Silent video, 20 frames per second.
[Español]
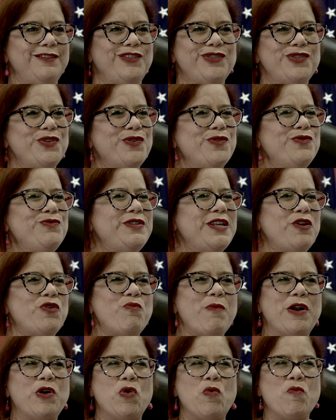Yo soy un ser
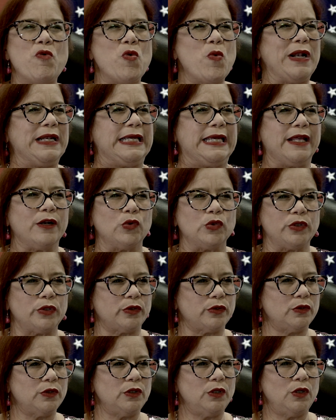humano como cualquier otro.